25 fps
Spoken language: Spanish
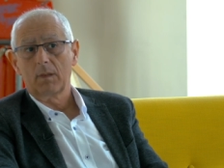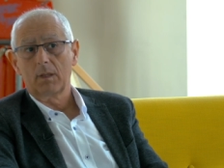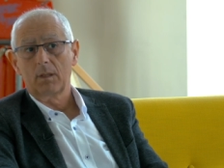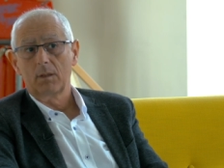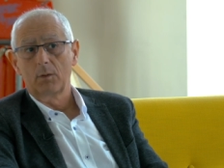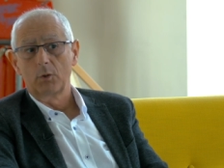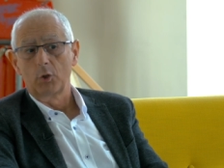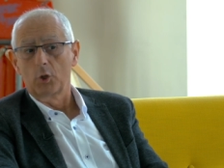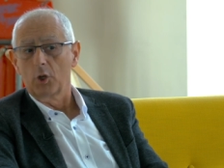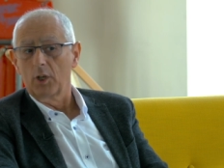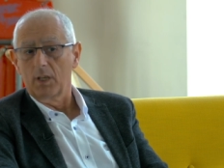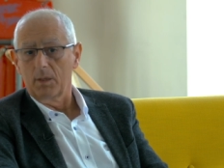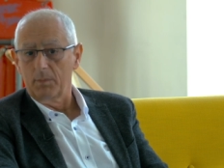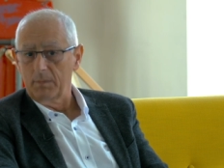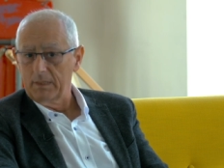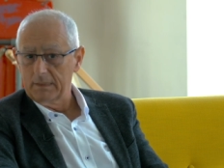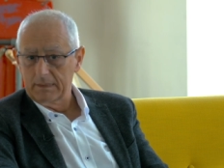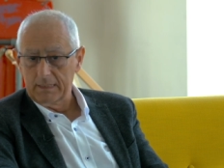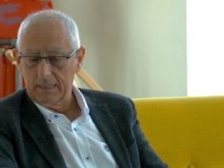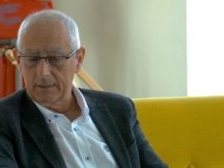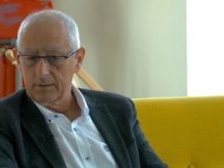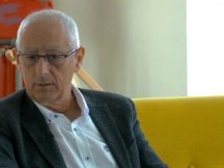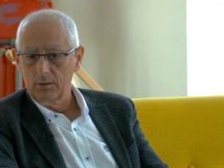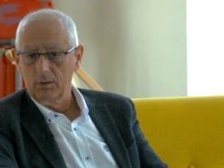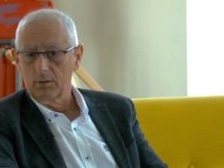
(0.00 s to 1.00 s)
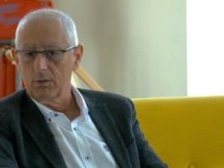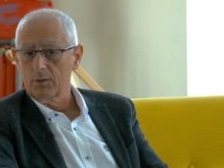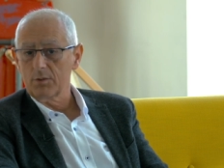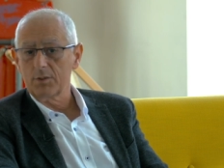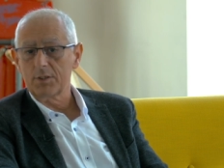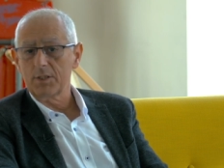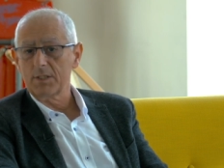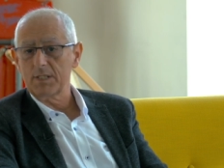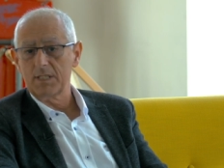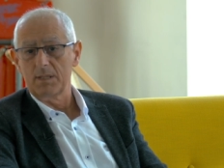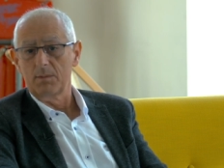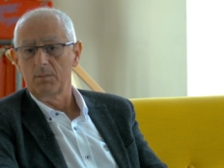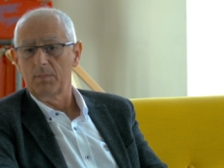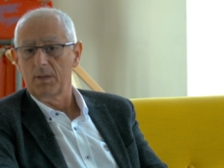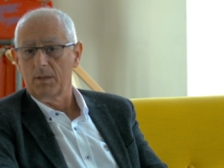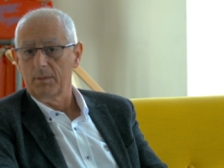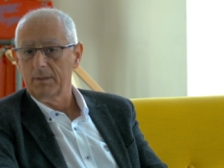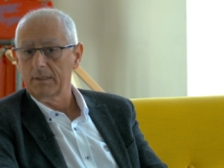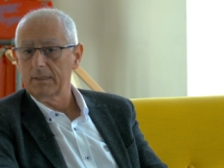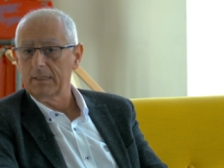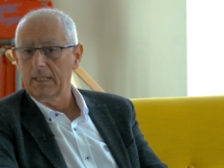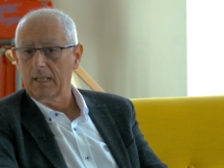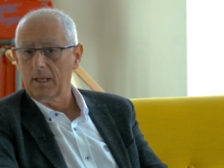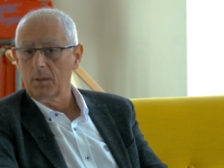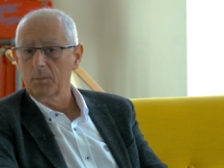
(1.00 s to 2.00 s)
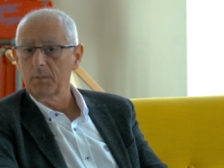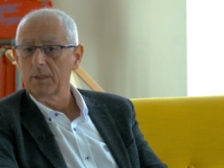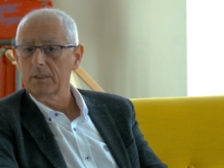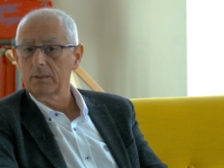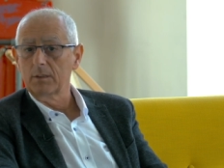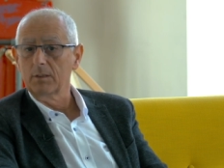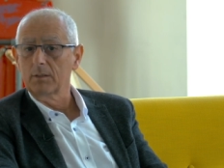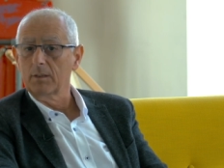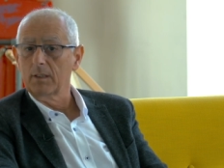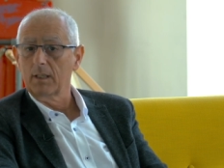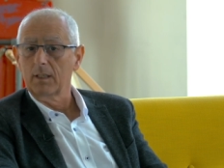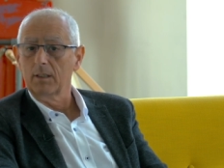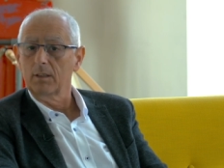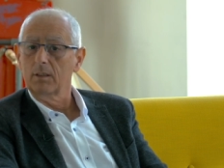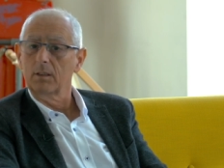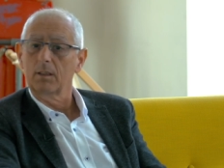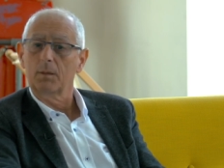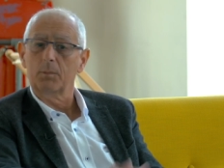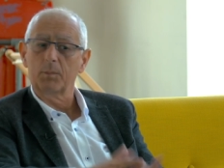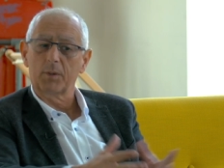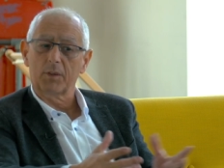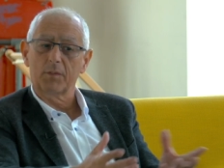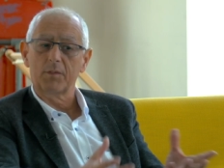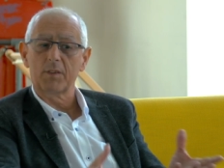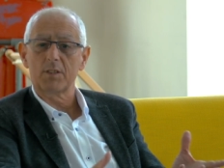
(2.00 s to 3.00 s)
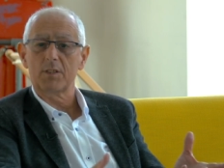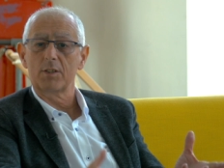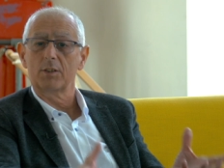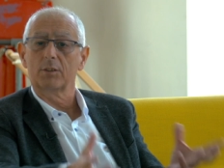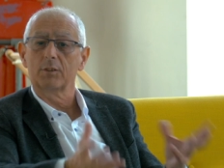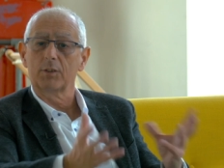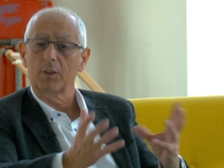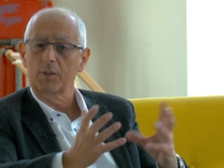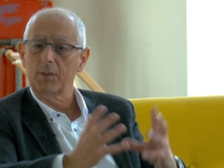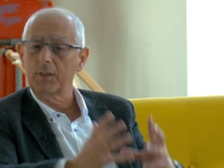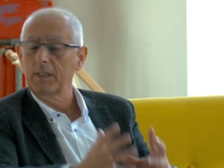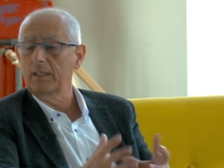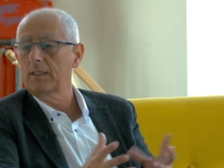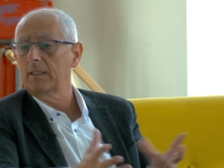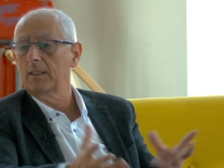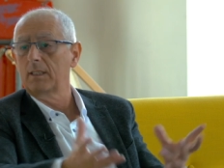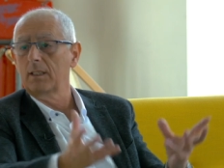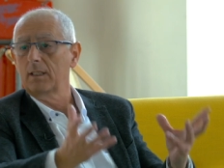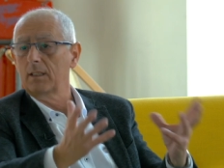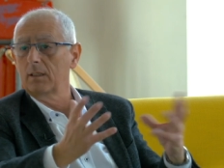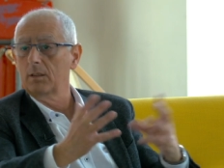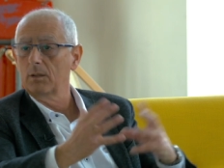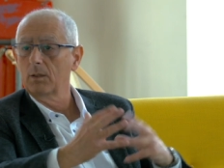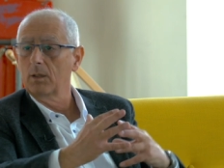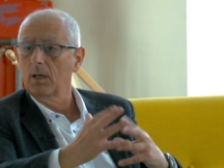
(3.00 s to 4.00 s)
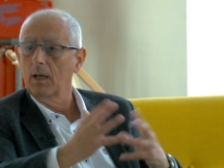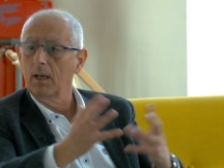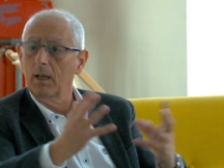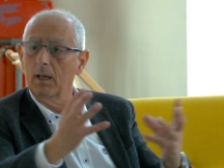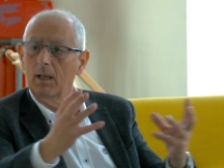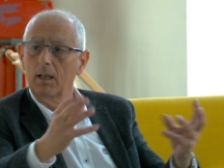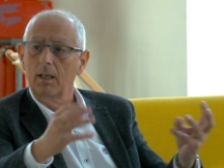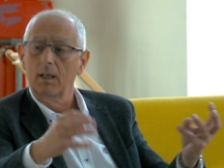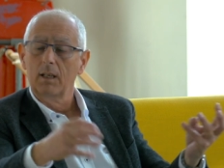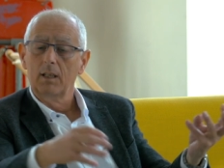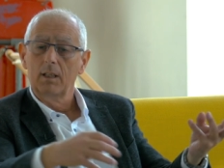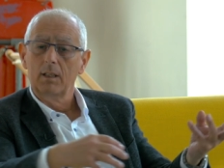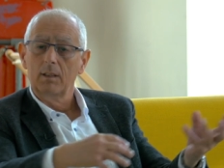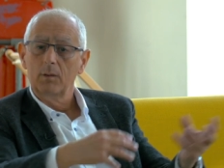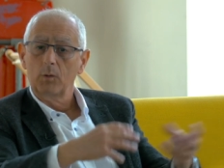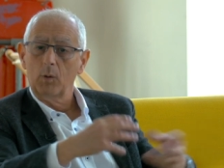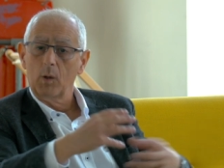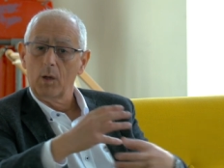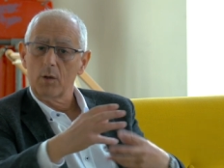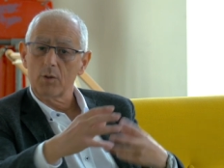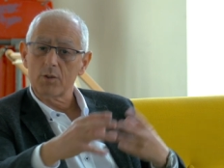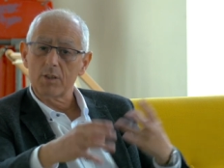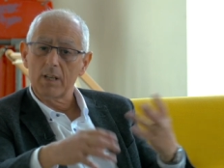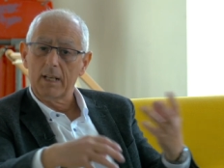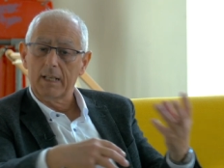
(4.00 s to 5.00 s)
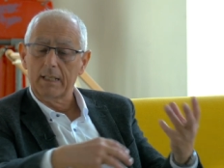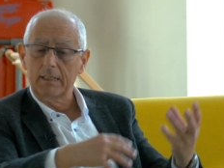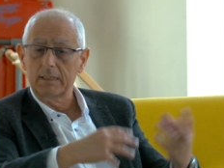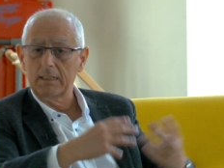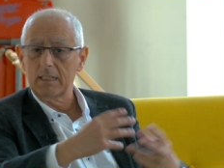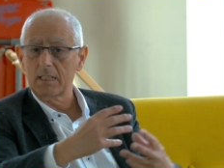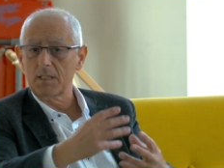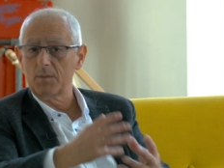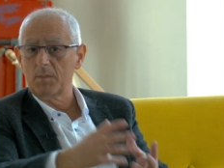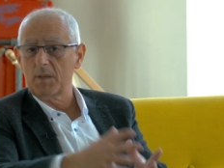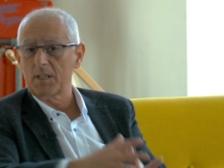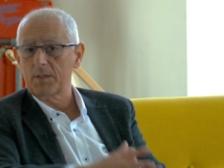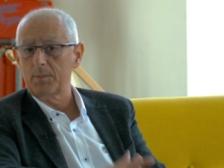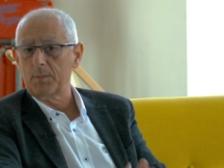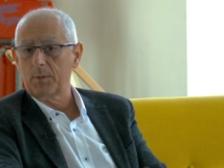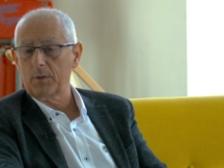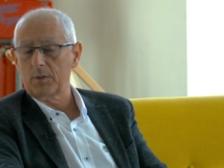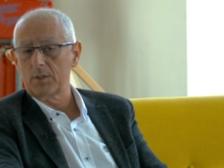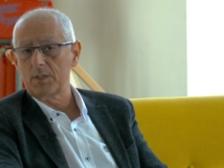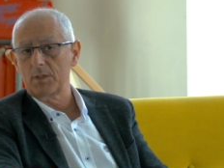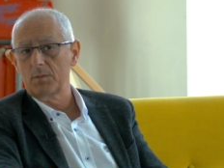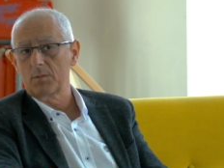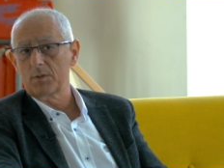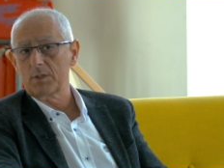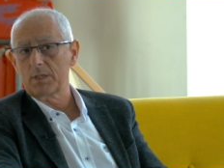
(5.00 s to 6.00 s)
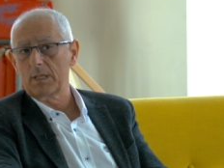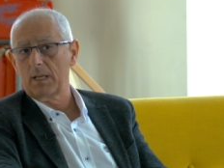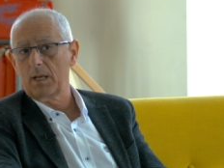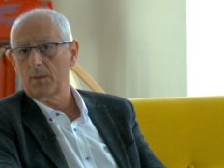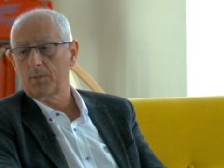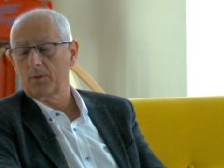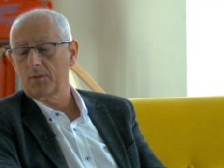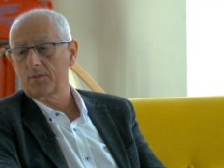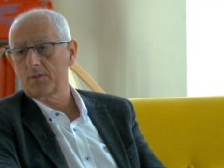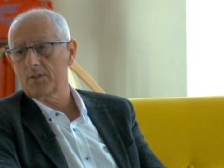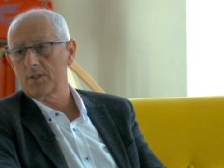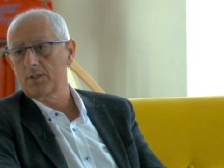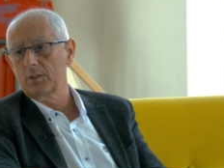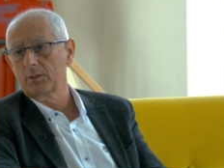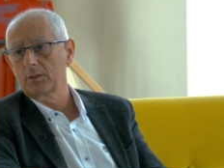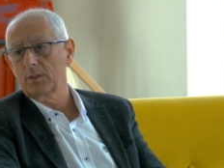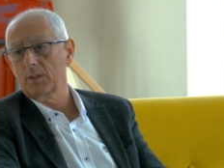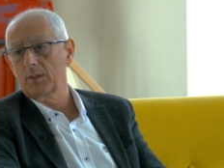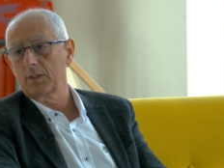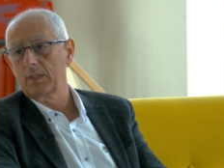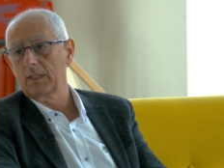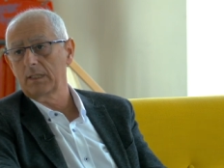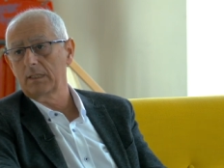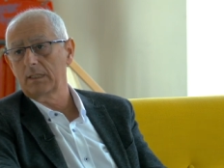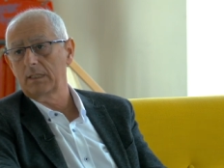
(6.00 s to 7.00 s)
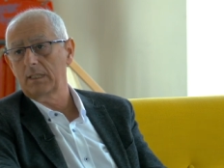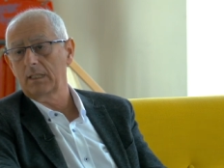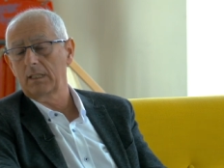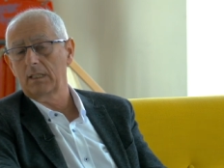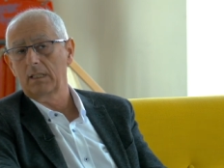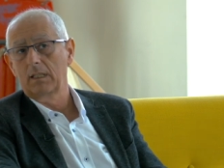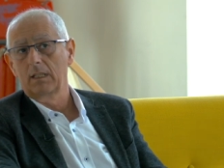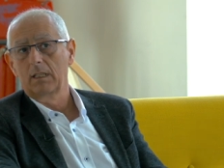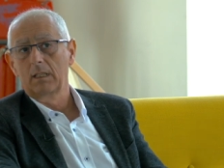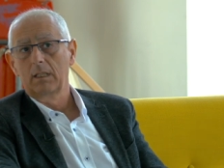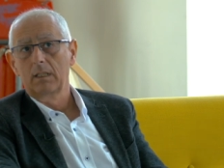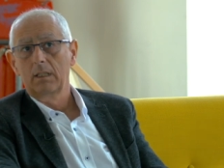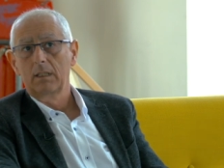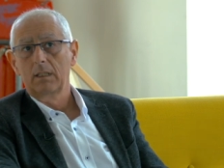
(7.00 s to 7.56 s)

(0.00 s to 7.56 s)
no limitándolos simplemente al ámbito de la profesión docente o a, o a, los agentes más próximos de la profesión docente